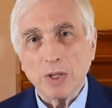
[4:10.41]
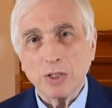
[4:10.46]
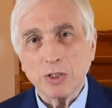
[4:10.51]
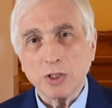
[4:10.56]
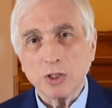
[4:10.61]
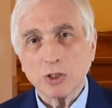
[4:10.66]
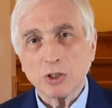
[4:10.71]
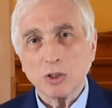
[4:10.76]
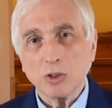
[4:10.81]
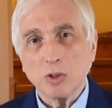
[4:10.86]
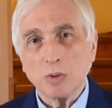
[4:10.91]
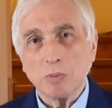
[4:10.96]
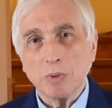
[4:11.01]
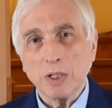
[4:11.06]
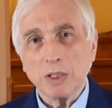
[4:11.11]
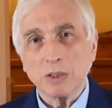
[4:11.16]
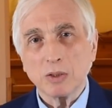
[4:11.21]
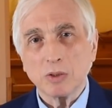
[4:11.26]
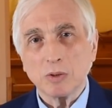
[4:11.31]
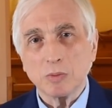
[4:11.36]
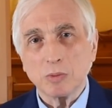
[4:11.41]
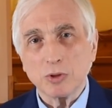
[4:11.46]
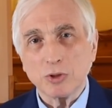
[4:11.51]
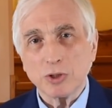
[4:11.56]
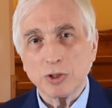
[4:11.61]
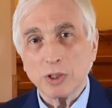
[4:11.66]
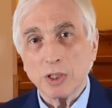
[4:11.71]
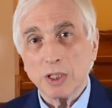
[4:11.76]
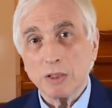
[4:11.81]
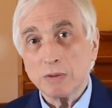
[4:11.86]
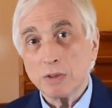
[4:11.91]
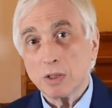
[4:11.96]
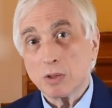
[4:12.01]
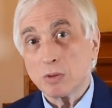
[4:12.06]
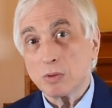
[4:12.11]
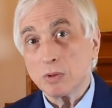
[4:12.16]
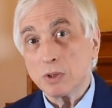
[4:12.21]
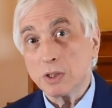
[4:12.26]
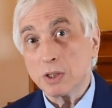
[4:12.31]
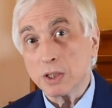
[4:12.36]
тяжело больному
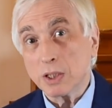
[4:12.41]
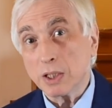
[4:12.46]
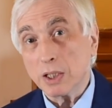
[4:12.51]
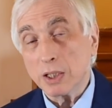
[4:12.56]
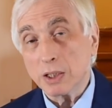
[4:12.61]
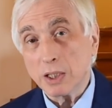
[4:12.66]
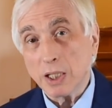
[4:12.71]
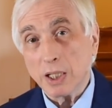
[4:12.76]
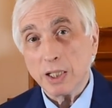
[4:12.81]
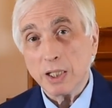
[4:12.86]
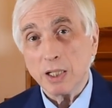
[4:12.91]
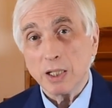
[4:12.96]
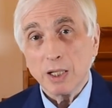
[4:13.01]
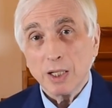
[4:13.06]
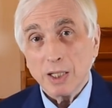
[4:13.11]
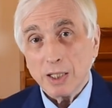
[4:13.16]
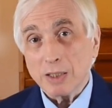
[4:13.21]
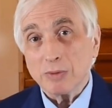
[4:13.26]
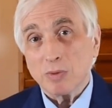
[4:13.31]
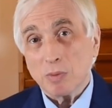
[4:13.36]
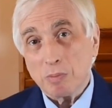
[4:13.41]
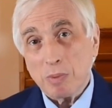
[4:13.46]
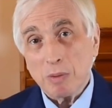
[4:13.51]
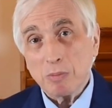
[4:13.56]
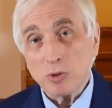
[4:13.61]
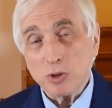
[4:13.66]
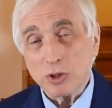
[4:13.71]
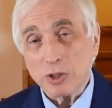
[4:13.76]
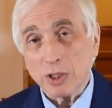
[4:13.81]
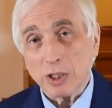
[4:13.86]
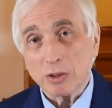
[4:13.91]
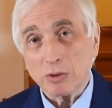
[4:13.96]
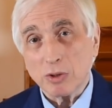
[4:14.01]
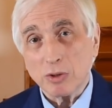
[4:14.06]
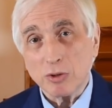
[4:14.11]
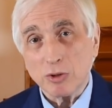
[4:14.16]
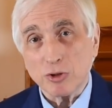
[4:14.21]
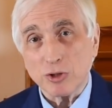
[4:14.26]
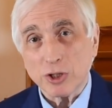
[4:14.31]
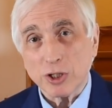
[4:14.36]
человеку, и секретари, его помощники,
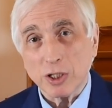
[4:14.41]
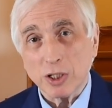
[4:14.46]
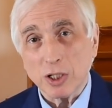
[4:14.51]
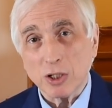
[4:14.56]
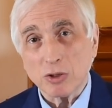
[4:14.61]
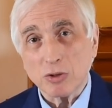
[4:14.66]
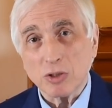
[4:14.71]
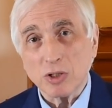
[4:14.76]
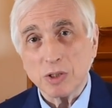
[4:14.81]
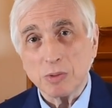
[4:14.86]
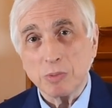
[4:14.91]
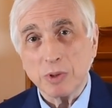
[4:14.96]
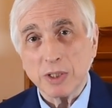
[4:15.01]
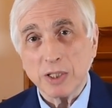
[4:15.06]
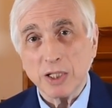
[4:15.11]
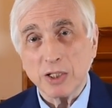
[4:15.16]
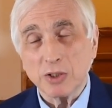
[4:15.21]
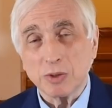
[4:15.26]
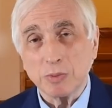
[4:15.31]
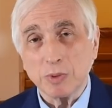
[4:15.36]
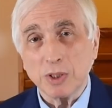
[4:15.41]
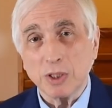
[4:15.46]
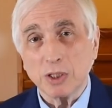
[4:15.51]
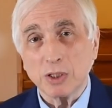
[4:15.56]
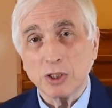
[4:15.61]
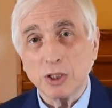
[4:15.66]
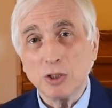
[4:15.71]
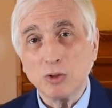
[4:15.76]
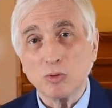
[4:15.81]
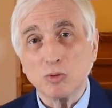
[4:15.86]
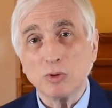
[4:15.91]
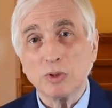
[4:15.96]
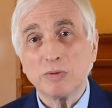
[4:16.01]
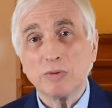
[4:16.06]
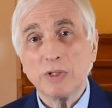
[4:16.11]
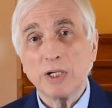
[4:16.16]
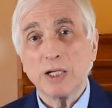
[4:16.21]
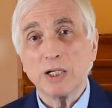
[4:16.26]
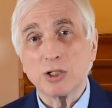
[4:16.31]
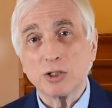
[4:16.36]
которые не очень хорошо разбирались в медицине,
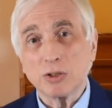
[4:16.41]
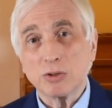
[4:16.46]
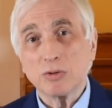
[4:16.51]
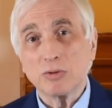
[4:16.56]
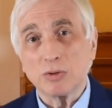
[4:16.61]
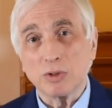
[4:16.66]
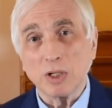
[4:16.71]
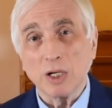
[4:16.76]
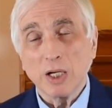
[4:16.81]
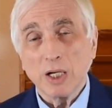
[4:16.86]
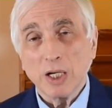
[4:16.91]
удивлялись, что это